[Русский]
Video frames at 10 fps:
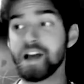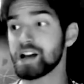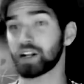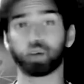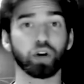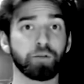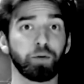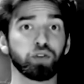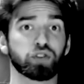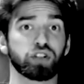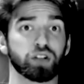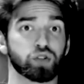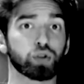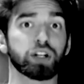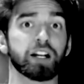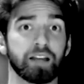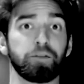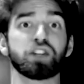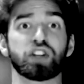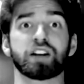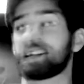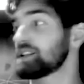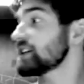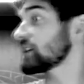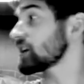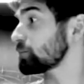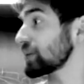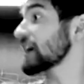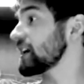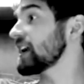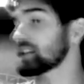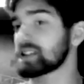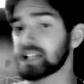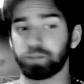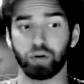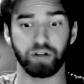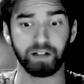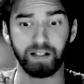которая вынуждена с утра до вечера глядеть на этот проклятый забор.